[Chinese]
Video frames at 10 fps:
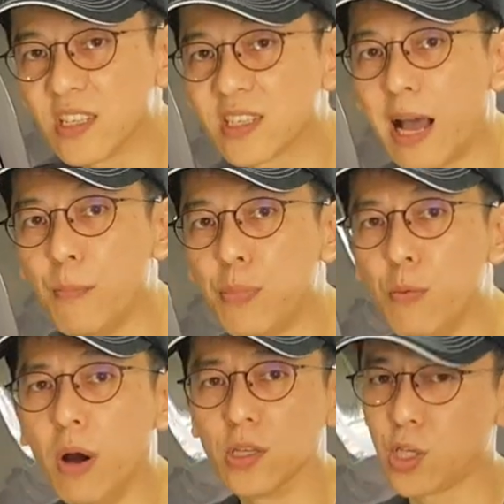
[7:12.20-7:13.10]
的上
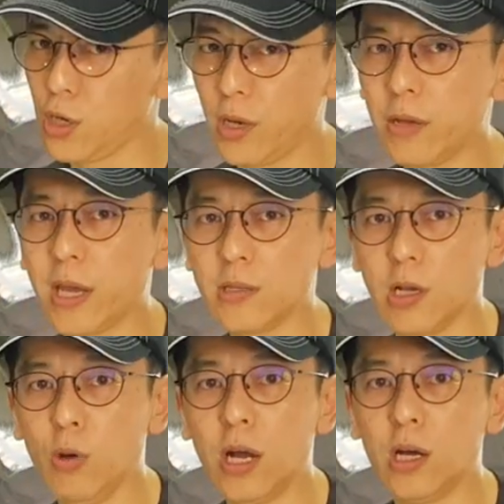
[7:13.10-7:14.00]
部，哈，车友要调
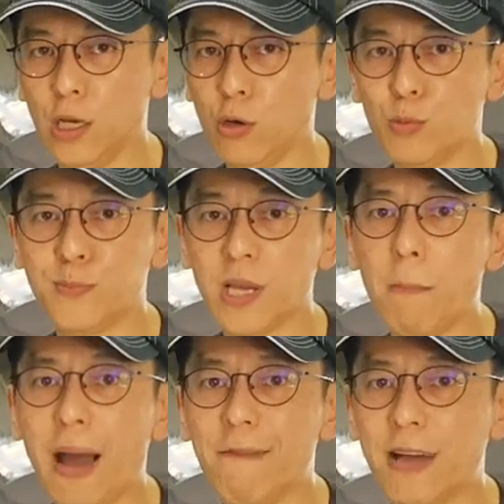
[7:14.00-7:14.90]
整的话可能会比较
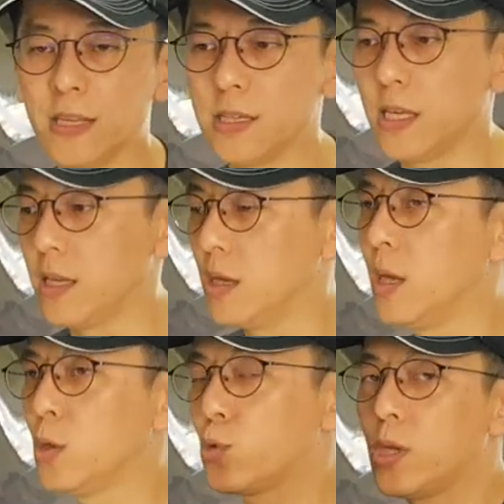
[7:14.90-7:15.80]
麻烦一点点，
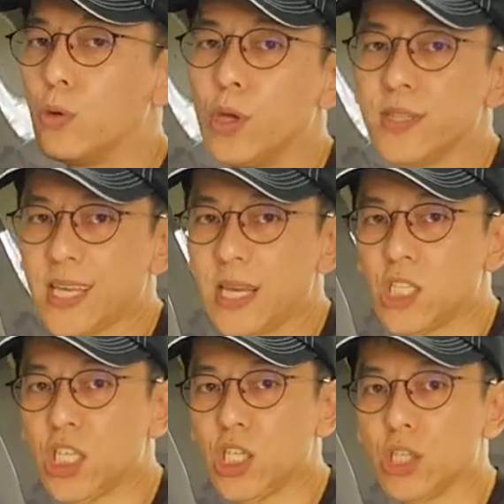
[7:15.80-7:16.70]
所以我都建议
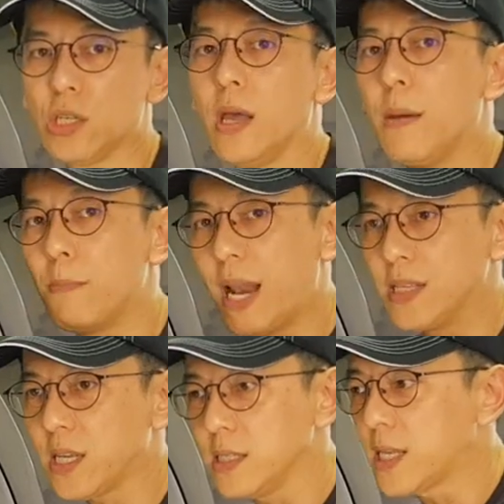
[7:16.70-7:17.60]
技师把它
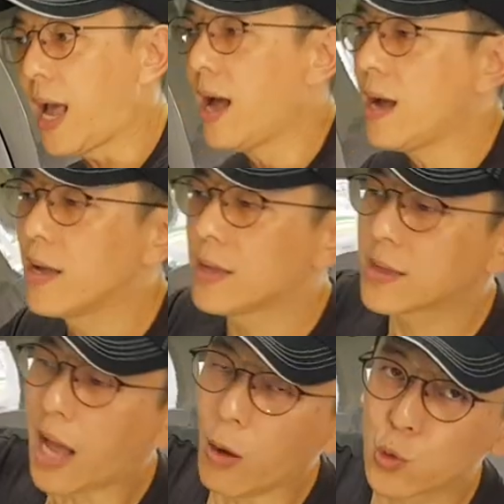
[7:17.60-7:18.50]
正插
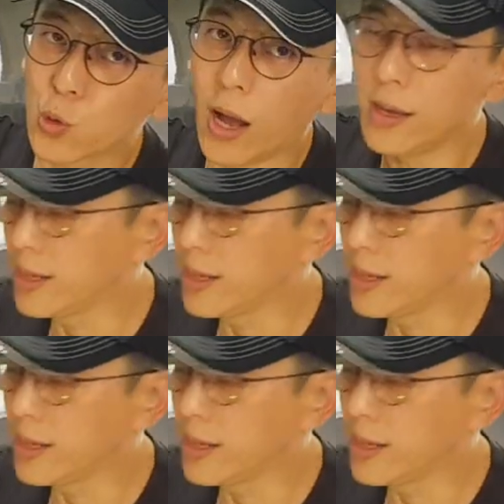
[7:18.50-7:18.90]
倒装。